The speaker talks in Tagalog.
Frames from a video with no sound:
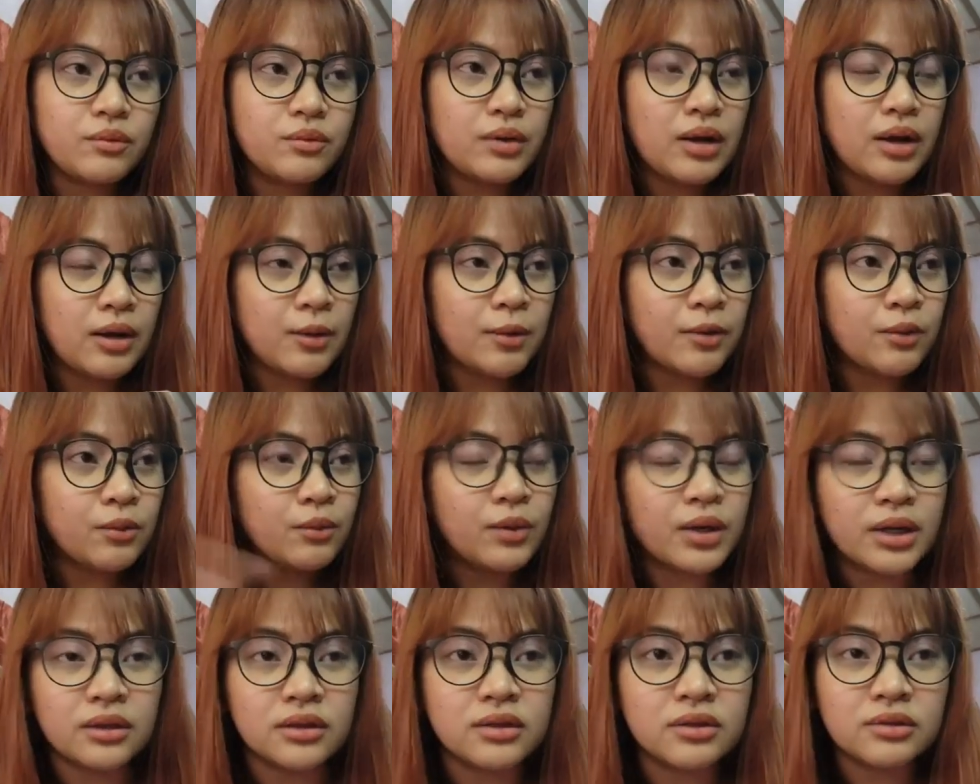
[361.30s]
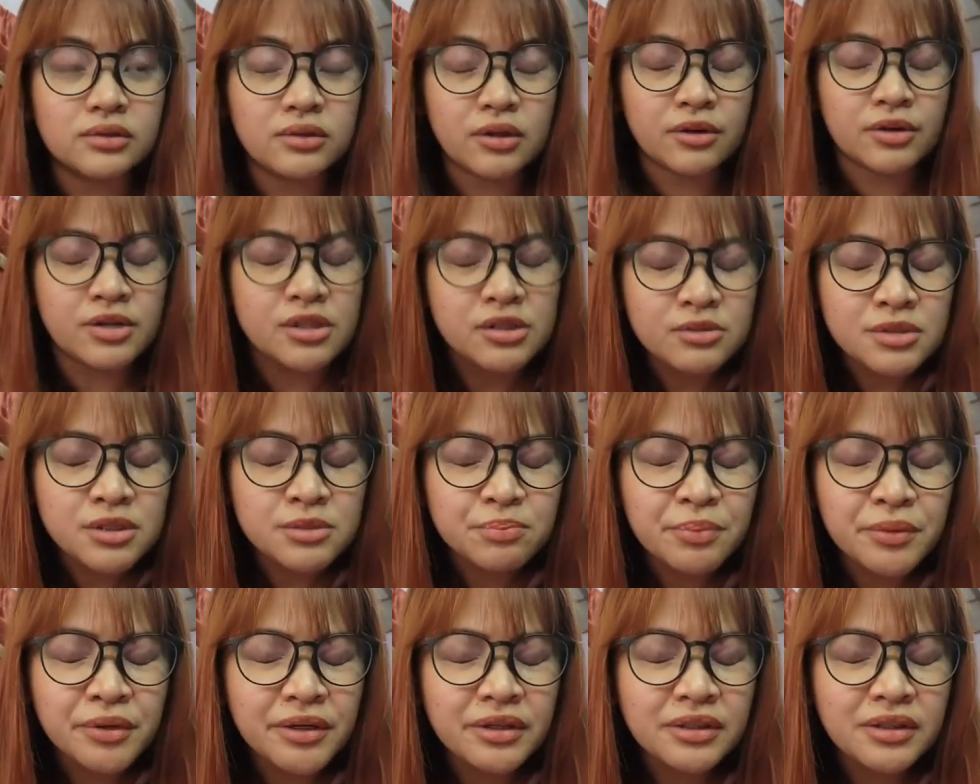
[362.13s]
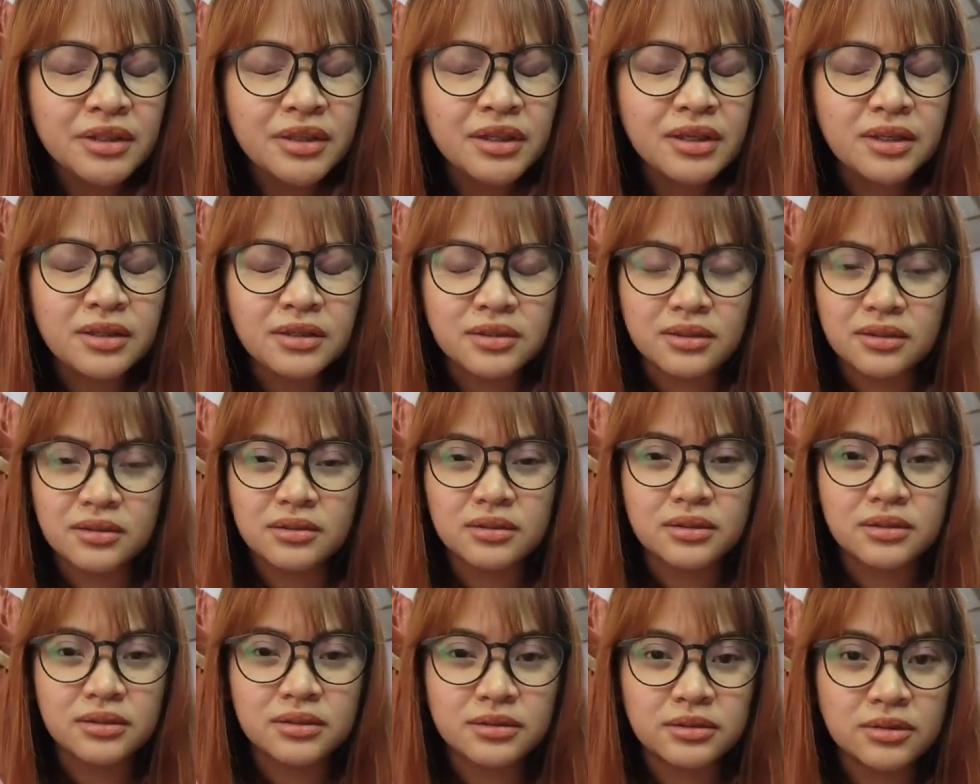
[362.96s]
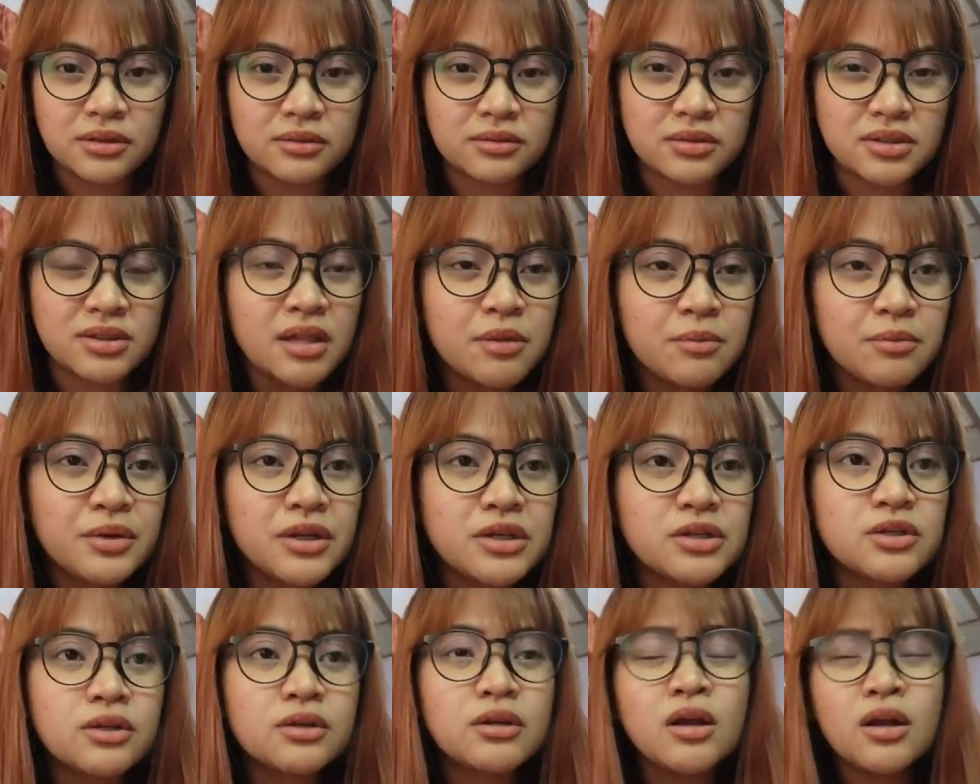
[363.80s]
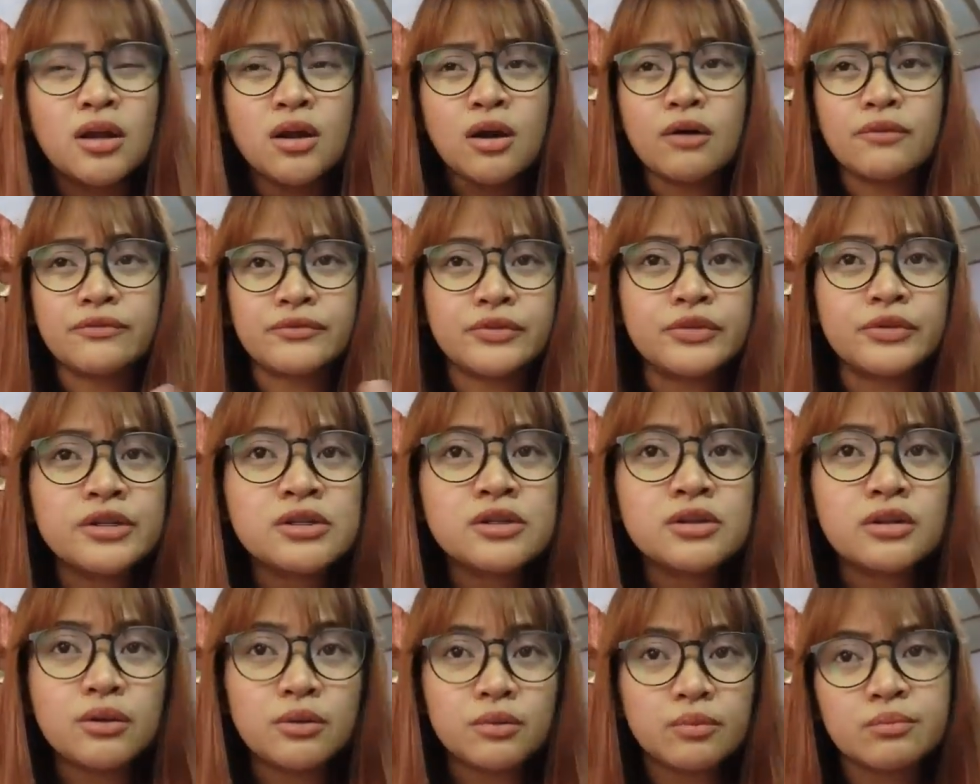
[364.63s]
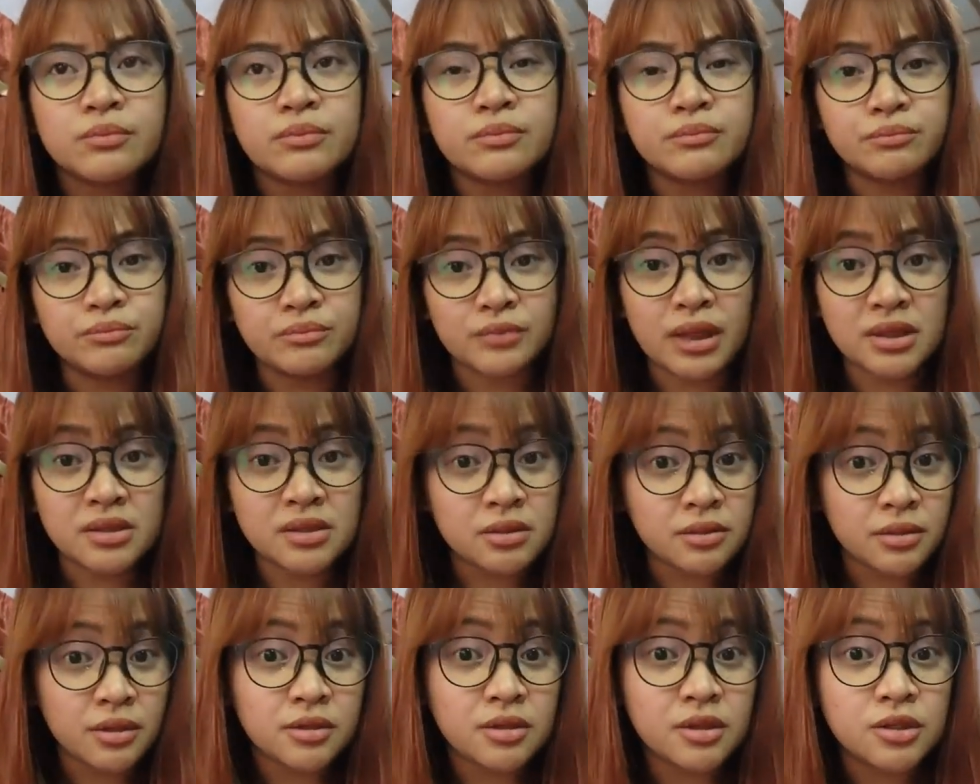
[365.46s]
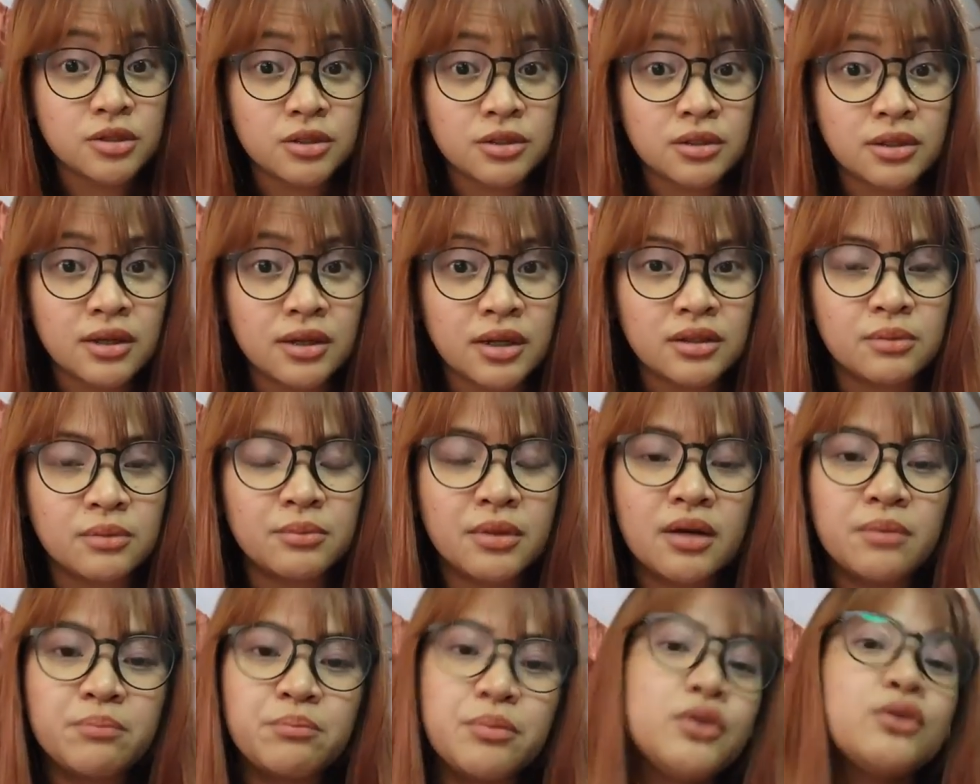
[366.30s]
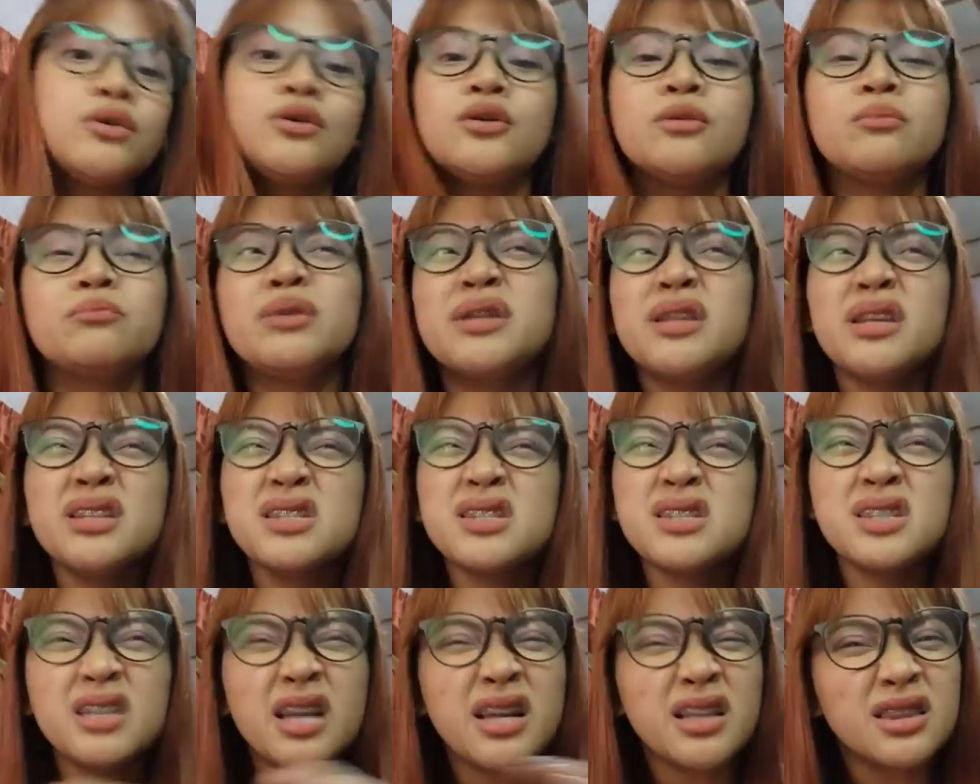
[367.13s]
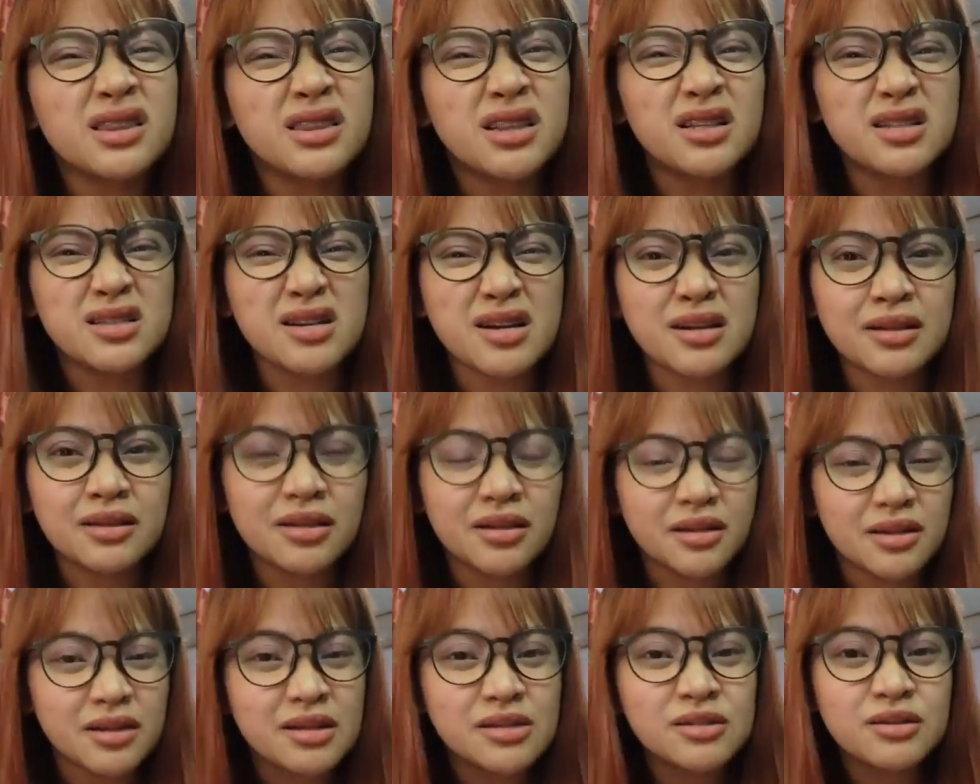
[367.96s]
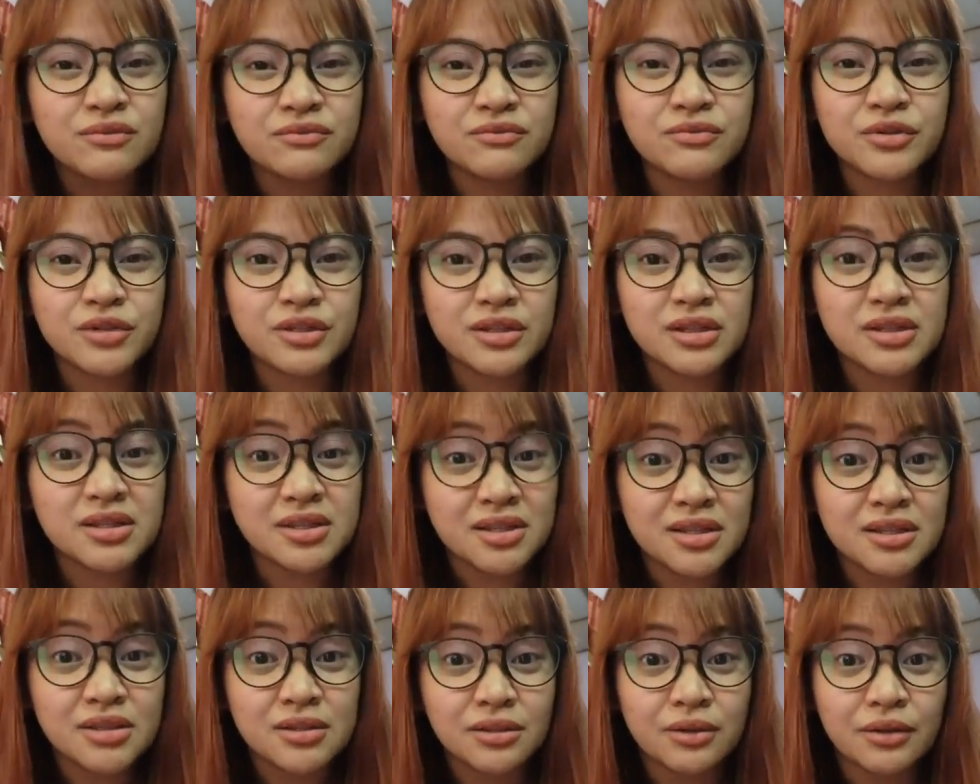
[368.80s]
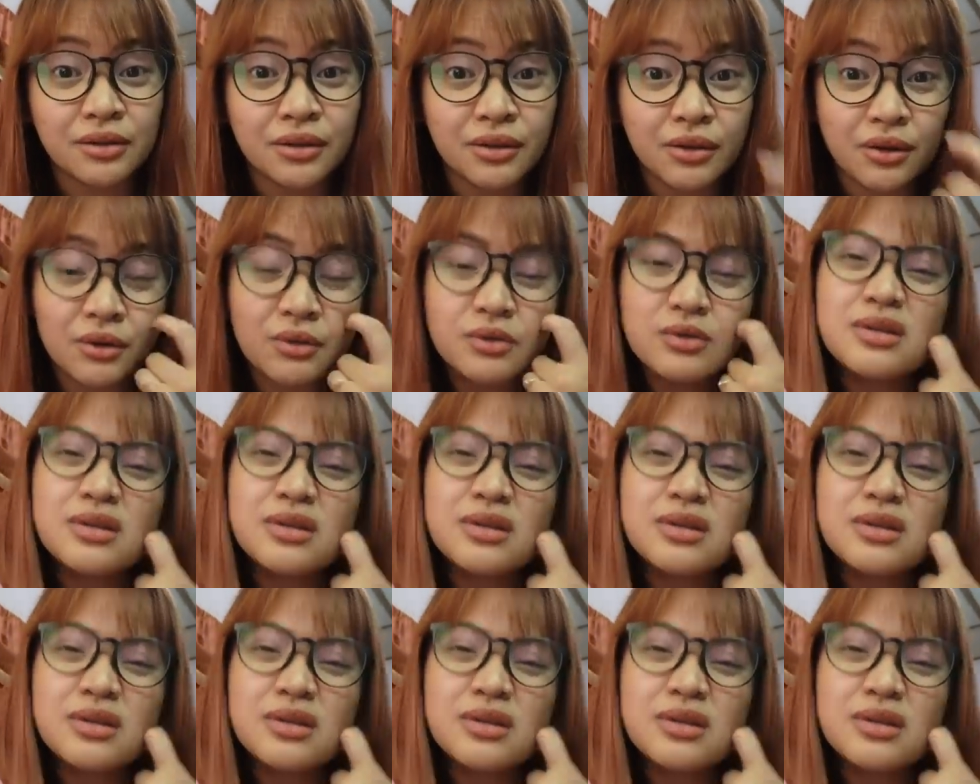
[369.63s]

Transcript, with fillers: um, what, the Christmas party, the, the, the celebration, of course, mm, nasa tradition na natin mga Pinoy yan. But it's not the, the reason for the season, no?